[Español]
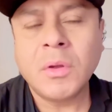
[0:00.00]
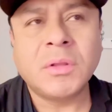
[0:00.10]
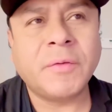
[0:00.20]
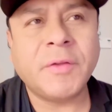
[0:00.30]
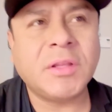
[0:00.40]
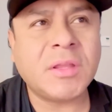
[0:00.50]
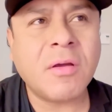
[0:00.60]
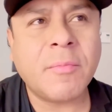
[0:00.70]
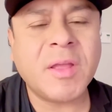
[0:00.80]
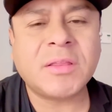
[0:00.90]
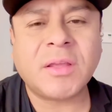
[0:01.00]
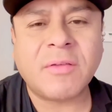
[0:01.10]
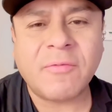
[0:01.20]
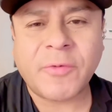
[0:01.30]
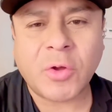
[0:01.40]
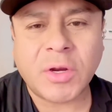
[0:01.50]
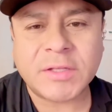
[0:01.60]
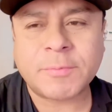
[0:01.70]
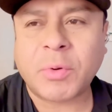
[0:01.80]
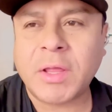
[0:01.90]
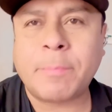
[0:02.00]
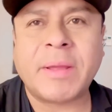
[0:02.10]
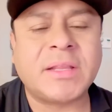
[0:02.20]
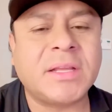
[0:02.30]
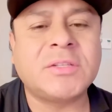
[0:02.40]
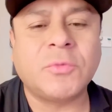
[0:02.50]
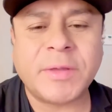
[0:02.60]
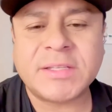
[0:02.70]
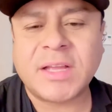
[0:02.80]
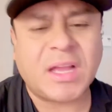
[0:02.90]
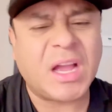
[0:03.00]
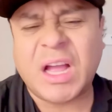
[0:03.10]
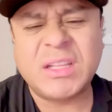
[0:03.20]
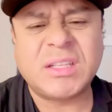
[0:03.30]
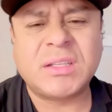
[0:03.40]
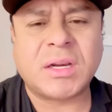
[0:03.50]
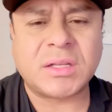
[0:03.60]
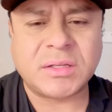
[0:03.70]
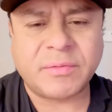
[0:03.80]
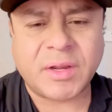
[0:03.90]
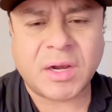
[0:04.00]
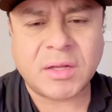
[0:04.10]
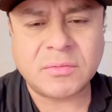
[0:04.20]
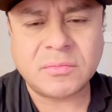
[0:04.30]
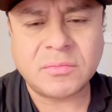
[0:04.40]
Definitivamente Iván Flores puede perder su visa antes de recibirla.